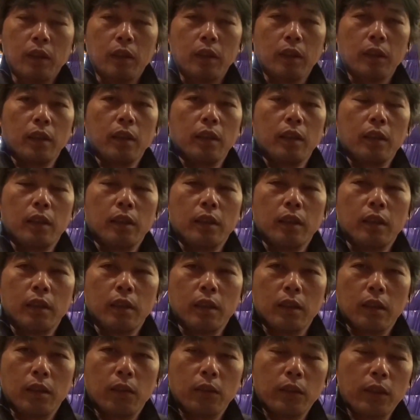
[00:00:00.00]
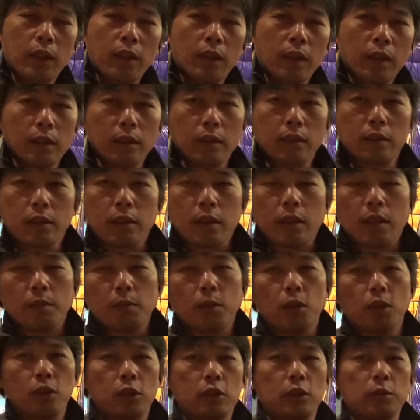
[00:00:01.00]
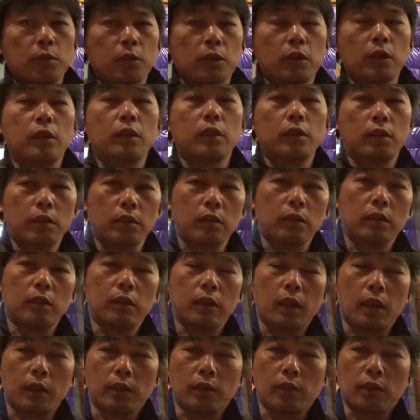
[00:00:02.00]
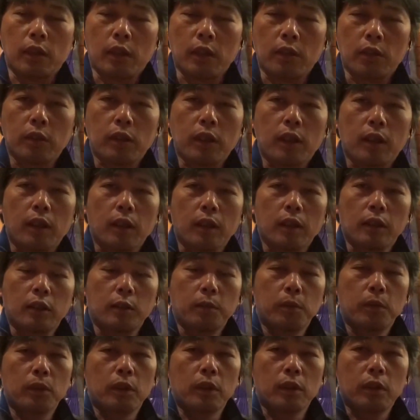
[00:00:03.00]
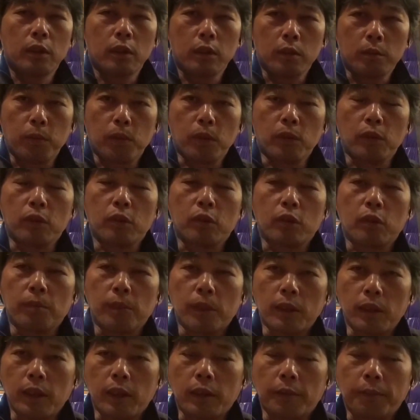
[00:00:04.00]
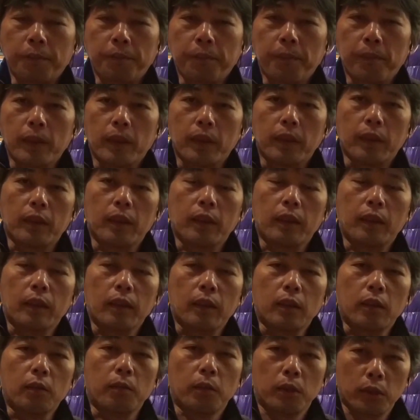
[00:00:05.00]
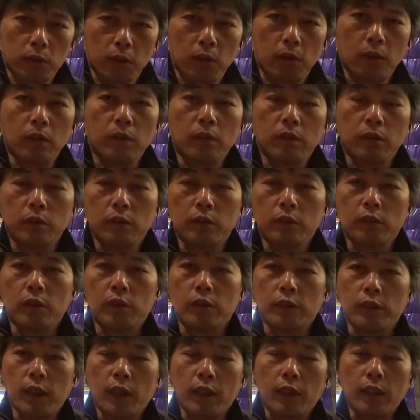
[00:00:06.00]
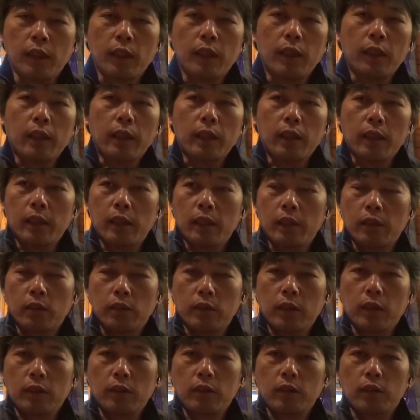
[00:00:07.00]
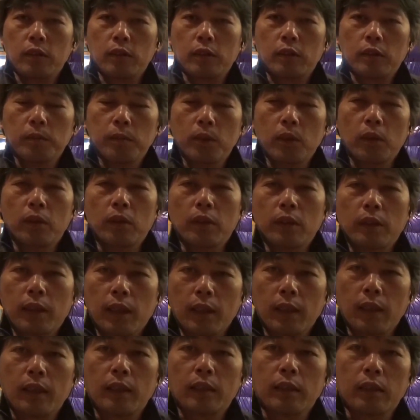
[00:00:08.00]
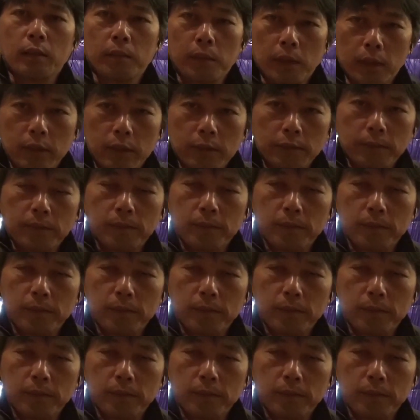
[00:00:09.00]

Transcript: えー、穂高がですねもう一望できるあのより穂高が一望できるポイントまで、えー、登るというような、えー、登山教室も考えています。